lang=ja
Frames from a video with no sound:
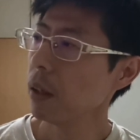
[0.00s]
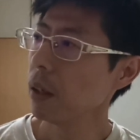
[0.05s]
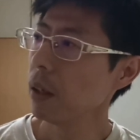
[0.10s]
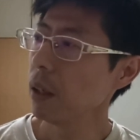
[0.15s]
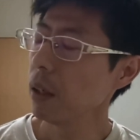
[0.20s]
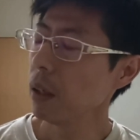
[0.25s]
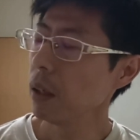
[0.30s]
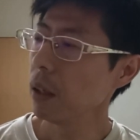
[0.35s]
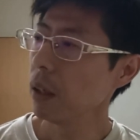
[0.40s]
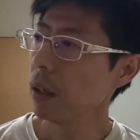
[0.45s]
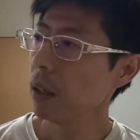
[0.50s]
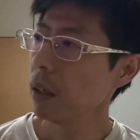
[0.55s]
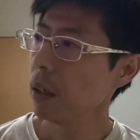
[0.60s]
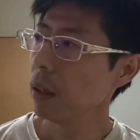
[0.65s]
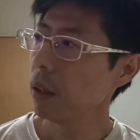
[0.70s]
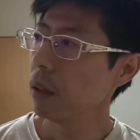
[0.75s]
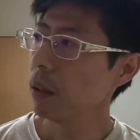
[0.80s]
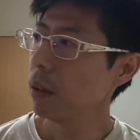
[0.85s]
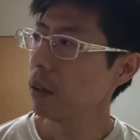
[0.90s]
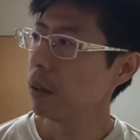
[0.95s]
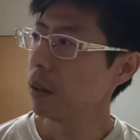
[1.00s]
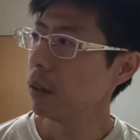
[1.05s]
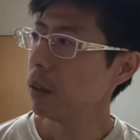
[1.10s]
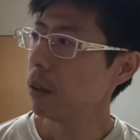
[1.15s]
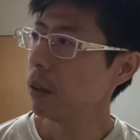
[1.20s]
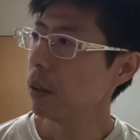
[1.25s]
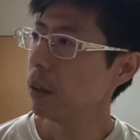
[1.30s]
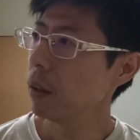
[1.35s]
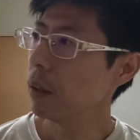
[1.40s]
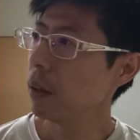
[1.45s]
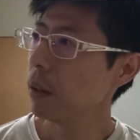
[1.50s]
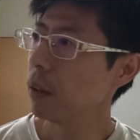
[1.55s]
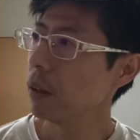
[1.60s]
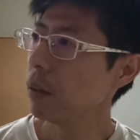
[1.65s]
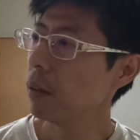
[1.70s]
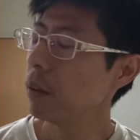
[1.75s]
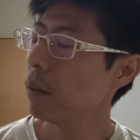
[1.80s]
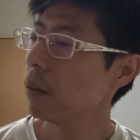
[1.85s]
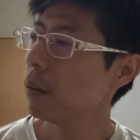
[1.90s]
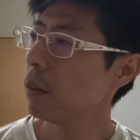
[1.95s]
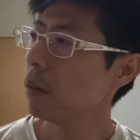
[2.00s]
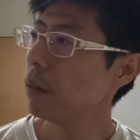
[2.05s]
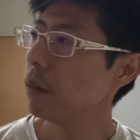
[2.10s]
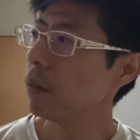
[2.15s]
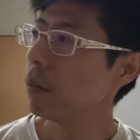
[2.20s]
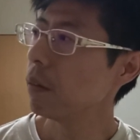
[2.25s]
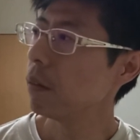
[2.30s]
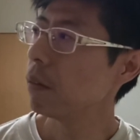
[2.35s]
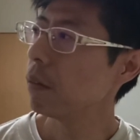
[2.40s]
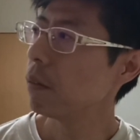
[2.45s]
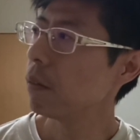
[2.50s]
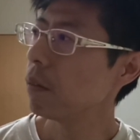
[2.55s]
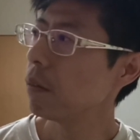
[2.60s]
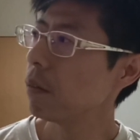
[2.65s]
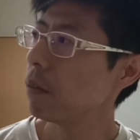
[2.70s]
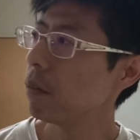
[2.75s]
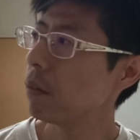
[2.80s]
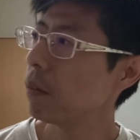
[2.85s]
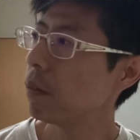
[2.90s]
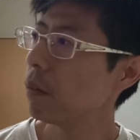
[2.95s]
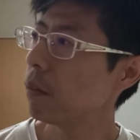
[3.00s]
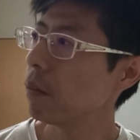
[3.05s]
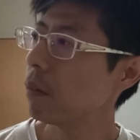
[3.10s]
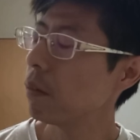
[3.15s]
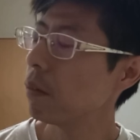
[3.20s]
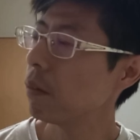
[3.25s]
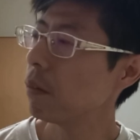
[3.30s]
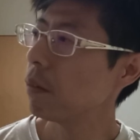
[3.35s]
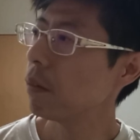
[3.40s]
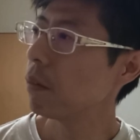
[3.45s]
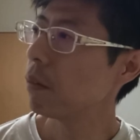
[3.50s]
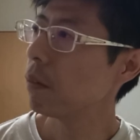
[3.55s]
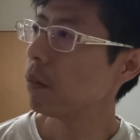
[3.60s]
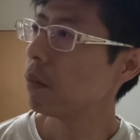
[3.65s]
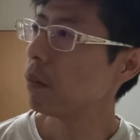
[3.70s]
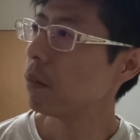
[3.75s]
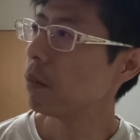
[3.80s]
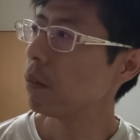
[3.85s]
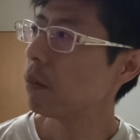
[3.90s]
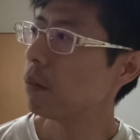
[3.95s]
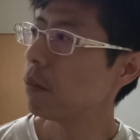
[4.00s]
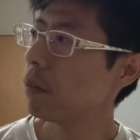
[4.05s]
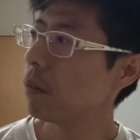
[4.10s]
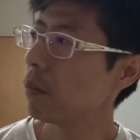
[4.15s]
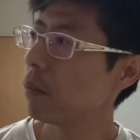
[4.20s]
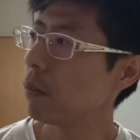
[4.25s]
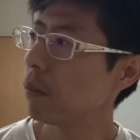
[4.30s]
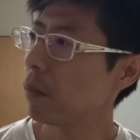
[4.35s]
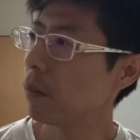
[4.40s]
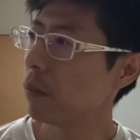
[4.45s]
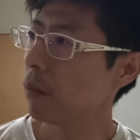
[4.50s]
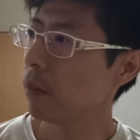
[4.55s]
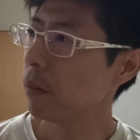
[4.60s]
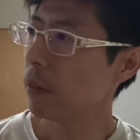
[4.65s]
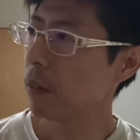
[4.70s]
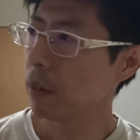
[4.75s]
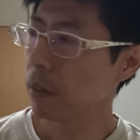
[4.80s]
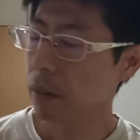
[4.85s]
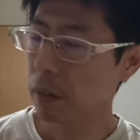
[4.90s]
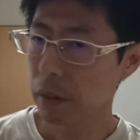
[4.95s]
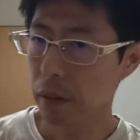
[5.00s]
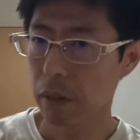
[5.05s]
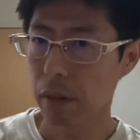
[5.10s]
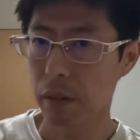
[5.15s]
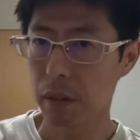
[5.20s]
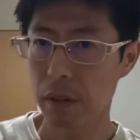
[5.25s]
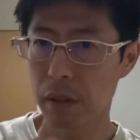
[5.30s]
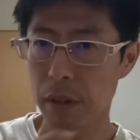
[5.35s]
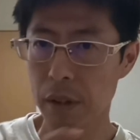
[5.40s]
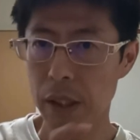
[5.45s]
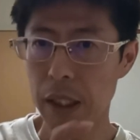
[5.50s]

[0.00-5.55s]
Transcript: えー、